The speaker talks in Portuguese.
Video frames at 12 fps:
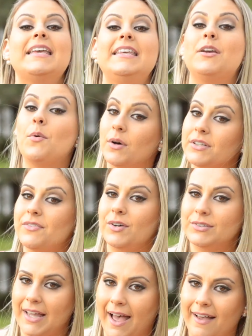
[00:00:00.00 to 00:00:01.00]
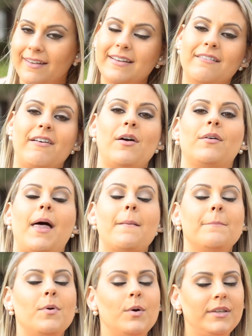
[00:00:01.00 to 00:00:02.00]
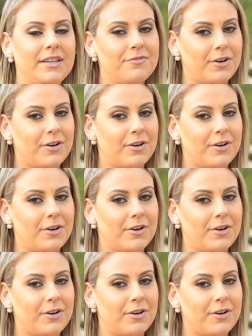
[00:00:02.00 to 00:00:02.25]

E quando eu voltar, vai rolar muita